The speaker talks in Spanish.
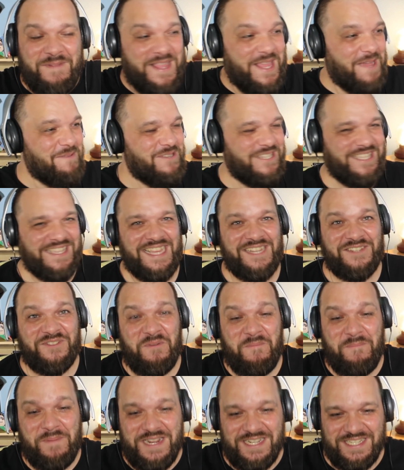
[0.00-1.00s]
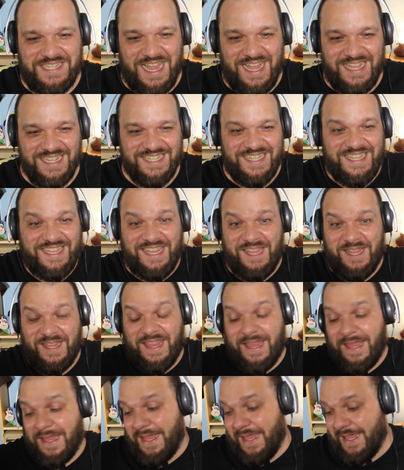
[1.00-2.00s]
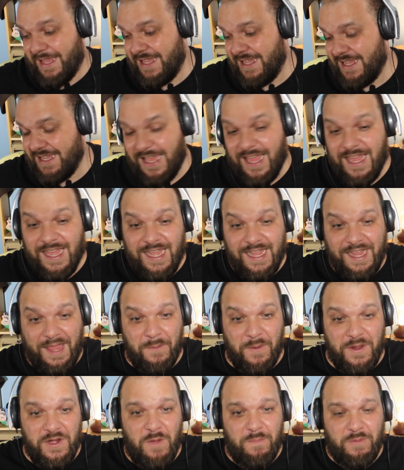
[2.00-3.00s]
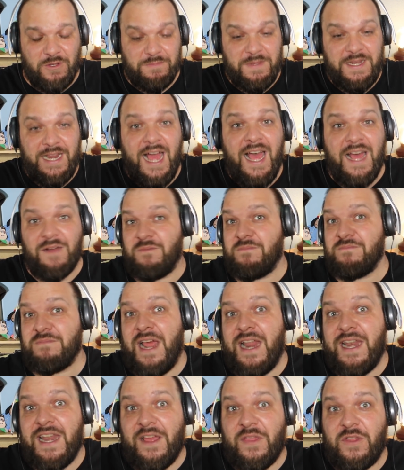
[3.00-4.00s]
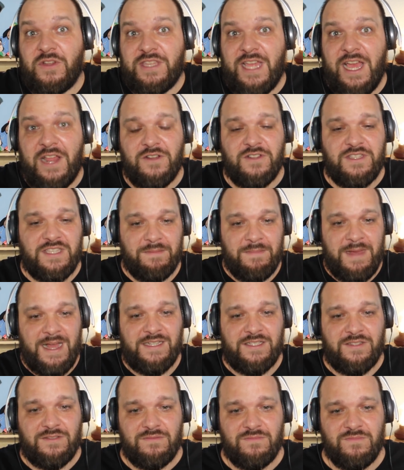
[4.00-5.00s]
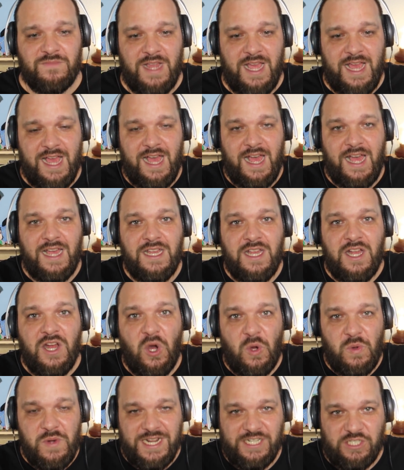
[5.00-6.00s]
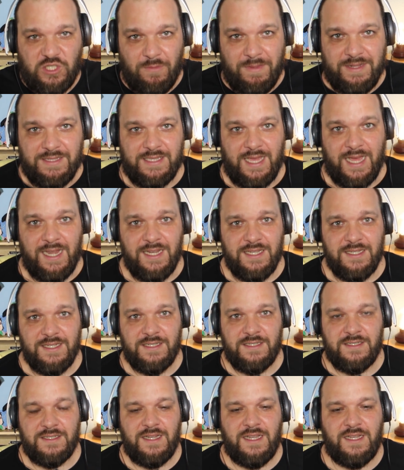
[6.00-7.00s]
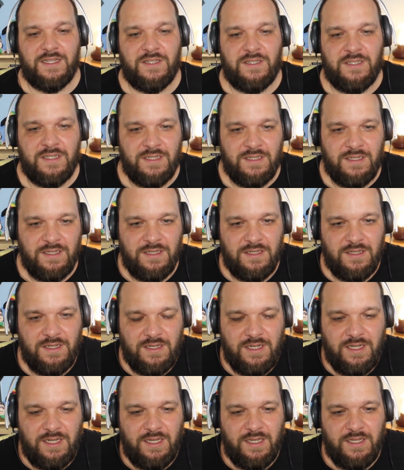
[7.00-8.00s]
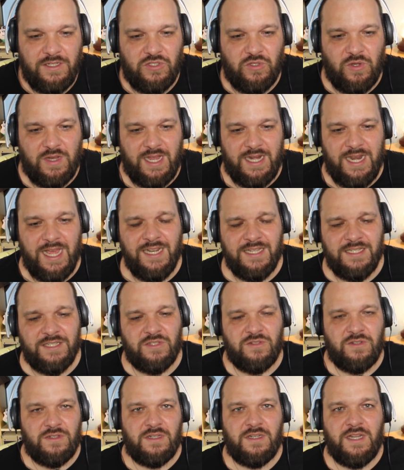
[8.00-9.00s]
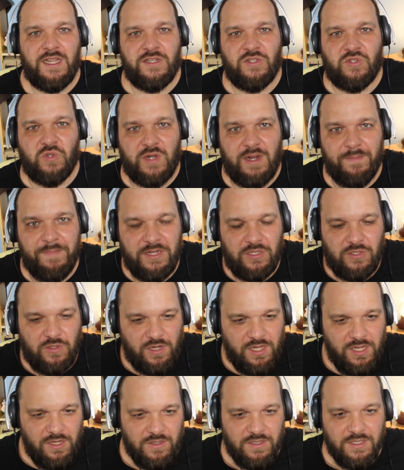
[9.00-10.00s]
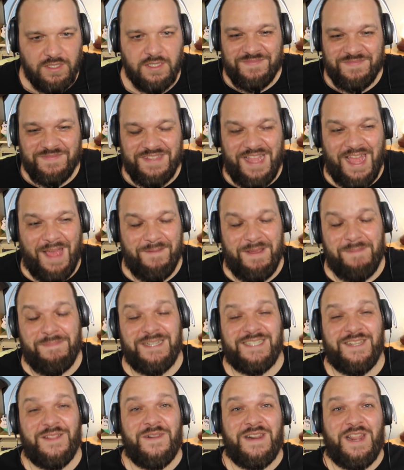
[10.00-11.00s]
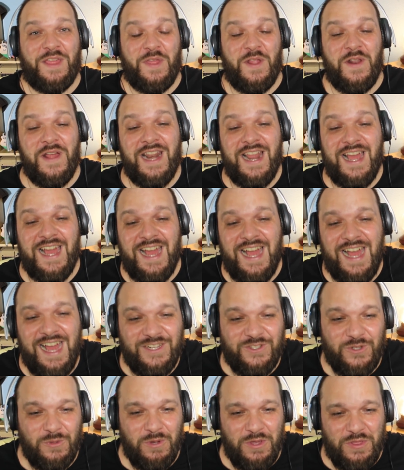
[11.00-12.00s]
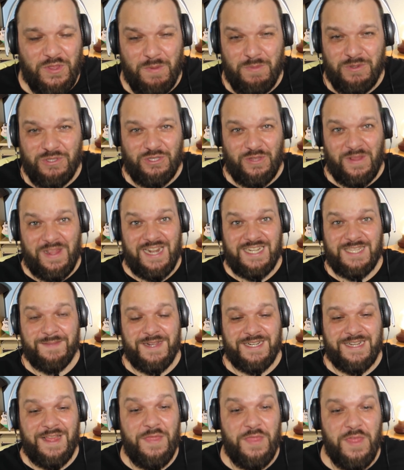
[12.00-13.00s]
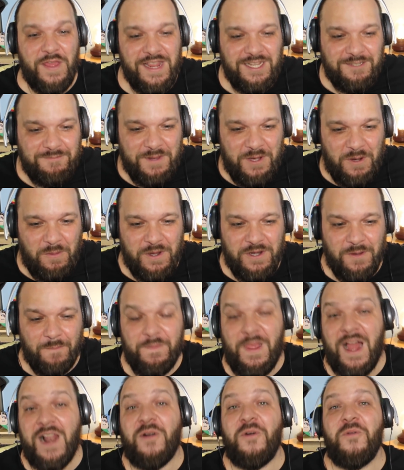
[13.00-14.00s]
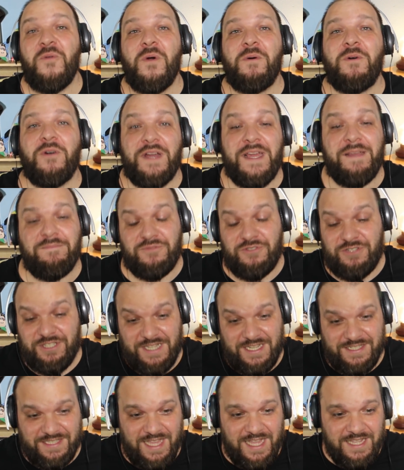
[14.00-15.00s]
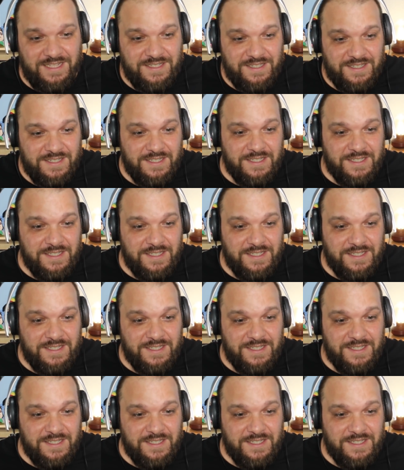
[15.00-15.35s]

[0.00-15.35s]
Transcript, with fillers: me llevo esta sorpresa, que, bueno, pues mira, una anécdota, ¿no? Dimas, una, una instrumental en, su canal, en, su repertorio. Había pensado reaccionar a, su voz, como en todas las demás canciones, pero bueno, algo nuevo, ¿eh? Pues ya está.